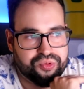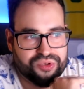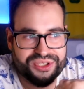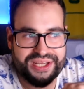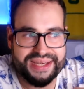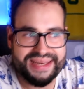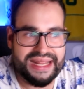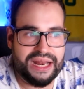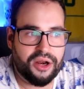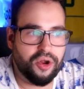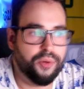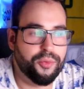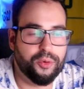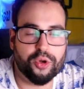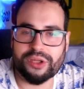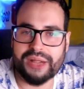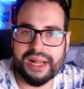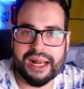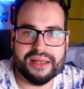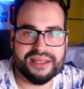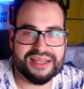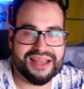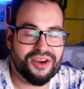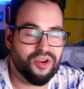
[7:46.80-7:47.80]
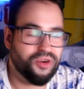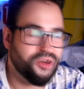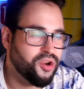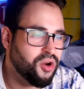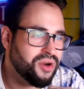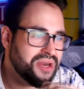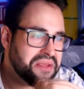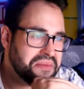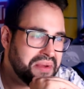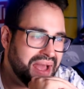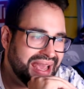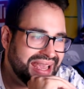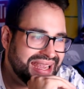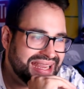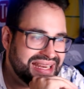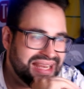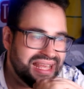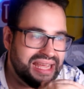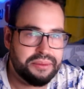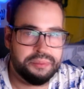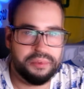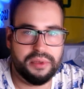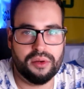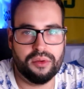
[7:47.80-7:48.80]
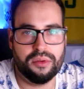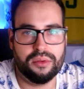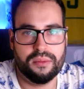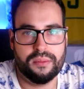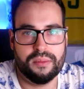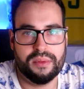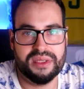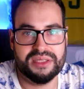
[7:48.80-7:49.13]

sería algo brutal, o sea, no quiero ni imaginármelo.